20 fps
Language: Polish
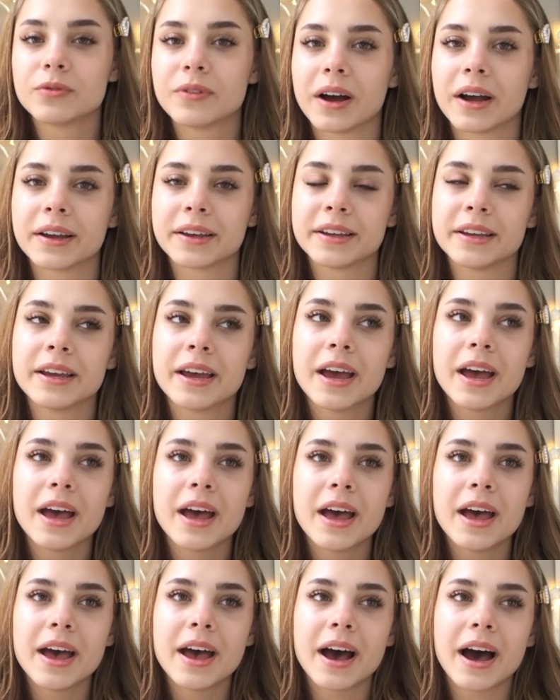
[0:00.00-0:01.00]
uwagi,
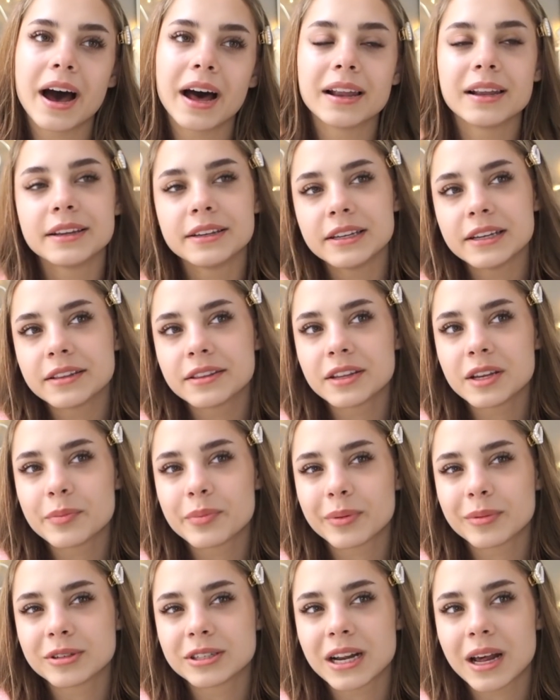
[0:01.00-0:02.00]
ale nigdy nie
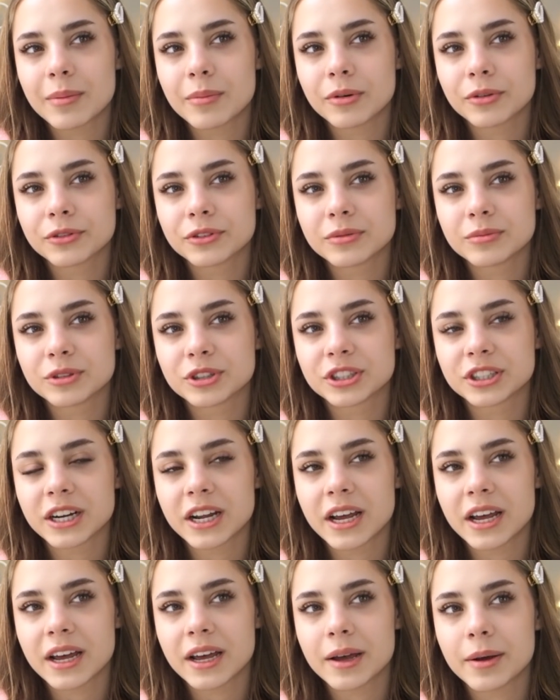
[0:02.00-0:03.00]
pomyślałam o tym,
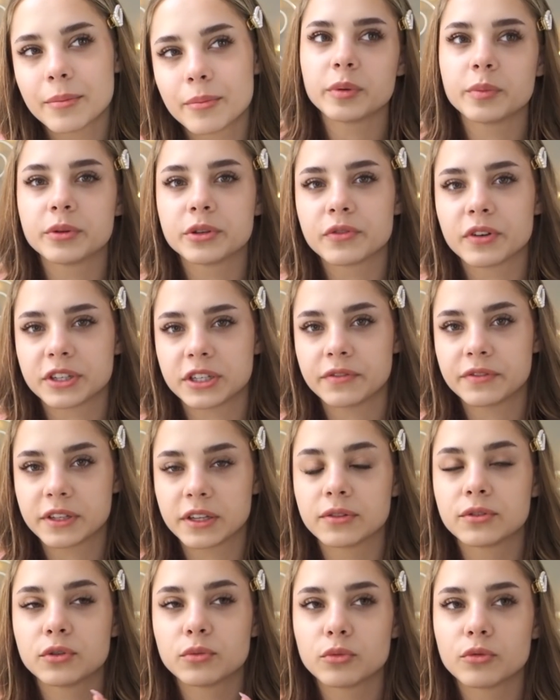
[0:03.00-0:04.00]
że i być właśnie w
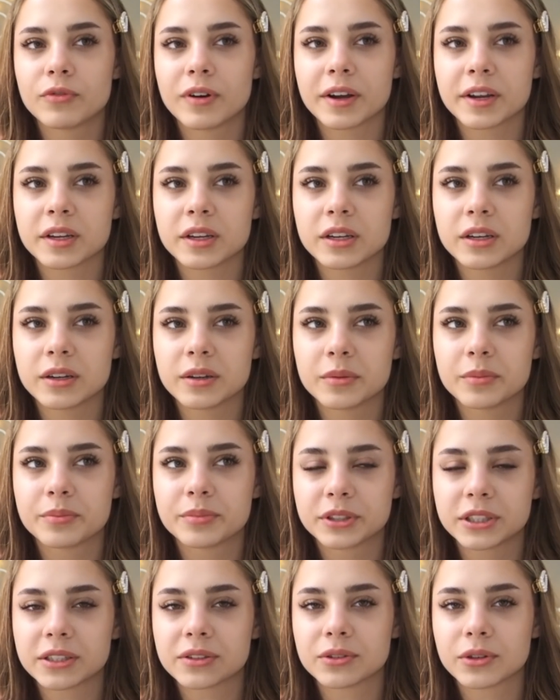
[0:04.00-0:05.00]
centrum uwagi
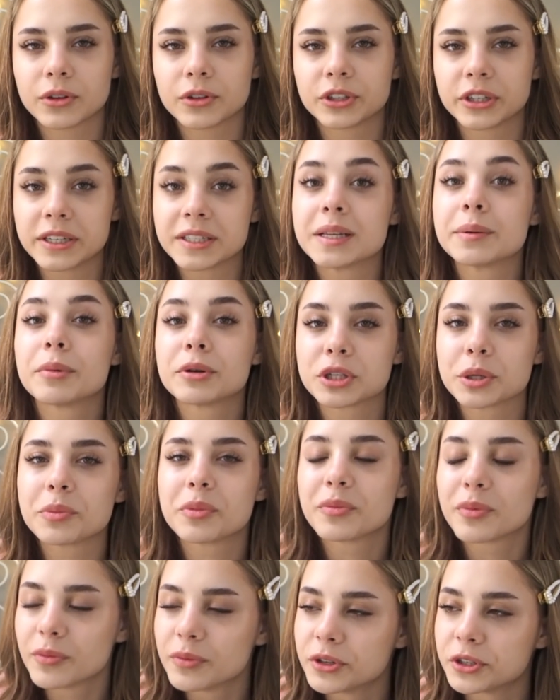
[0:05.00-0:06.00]
przez to, że jestem
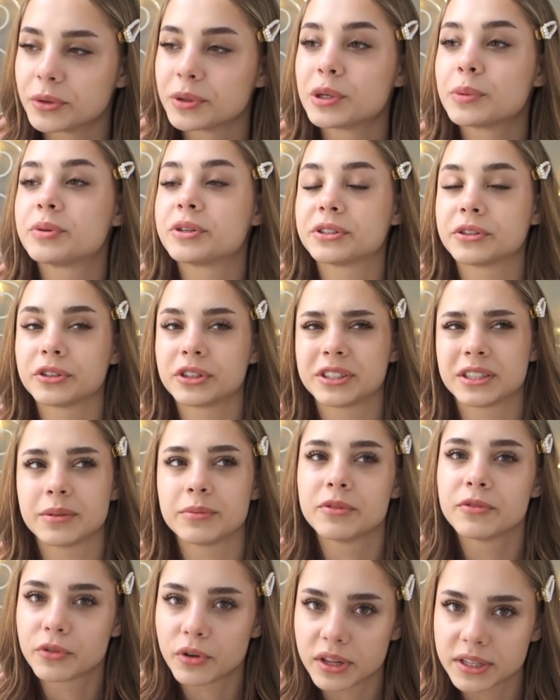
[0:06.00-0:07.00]
osobą publiczną, że przez to, że
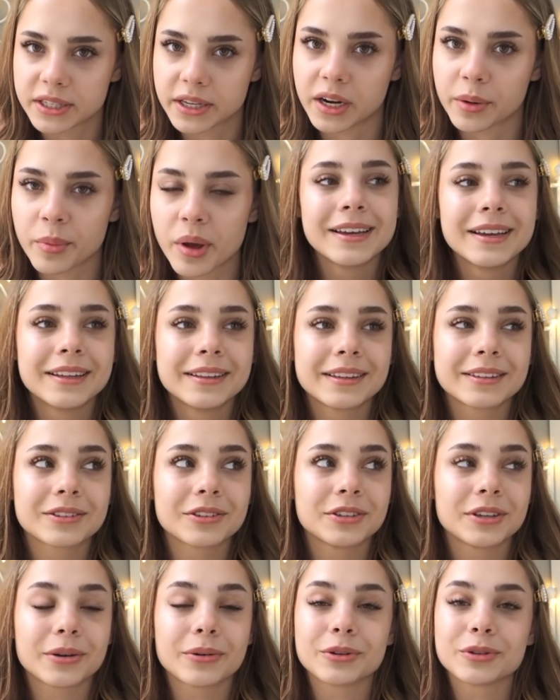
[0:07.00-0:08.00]
jestem influencerem. Tak to
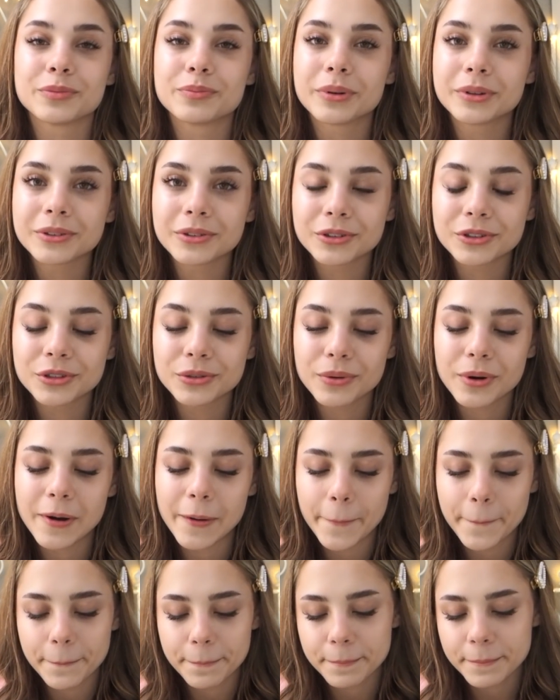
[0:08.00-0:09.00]
się jakoś potoczyło,
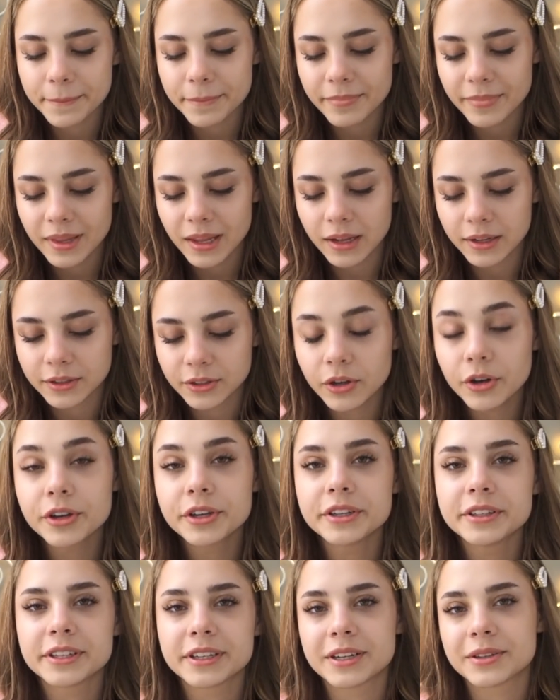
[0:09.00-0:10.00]
no
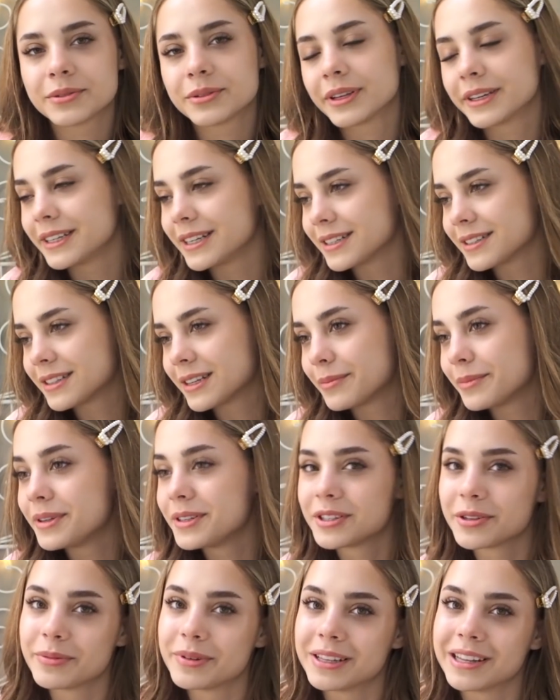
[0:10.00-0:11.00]
i teraz tutaj jestem i
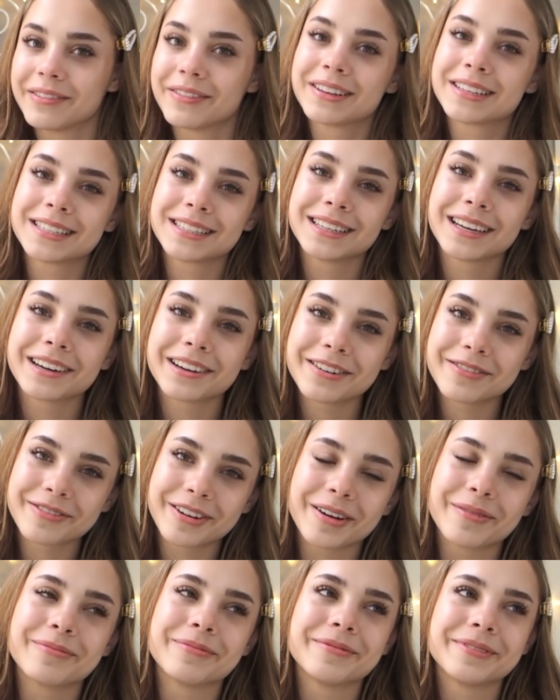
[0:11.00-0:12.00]
sobie dla Was
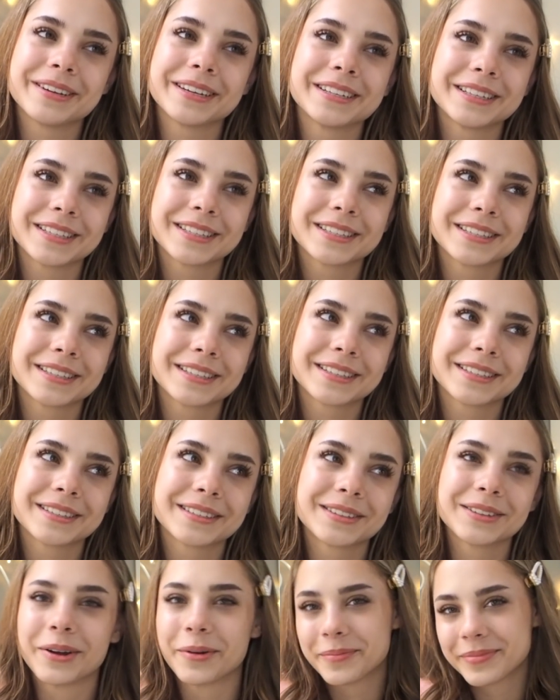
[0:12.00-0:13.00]
nagrywam, więc
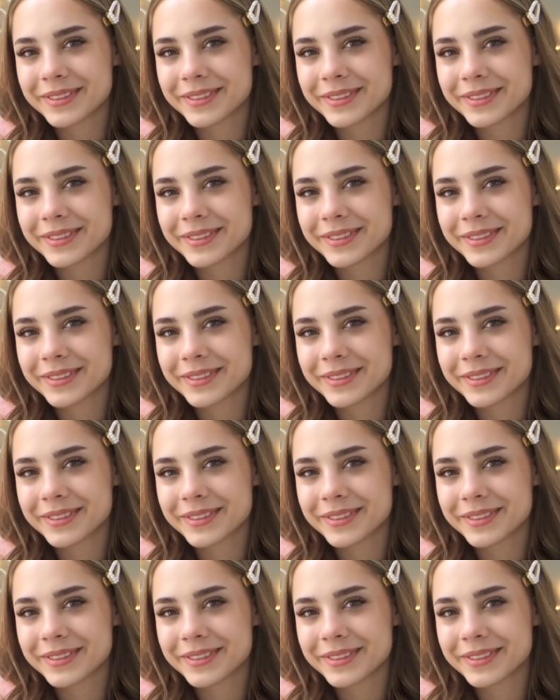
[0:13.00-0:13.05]
no.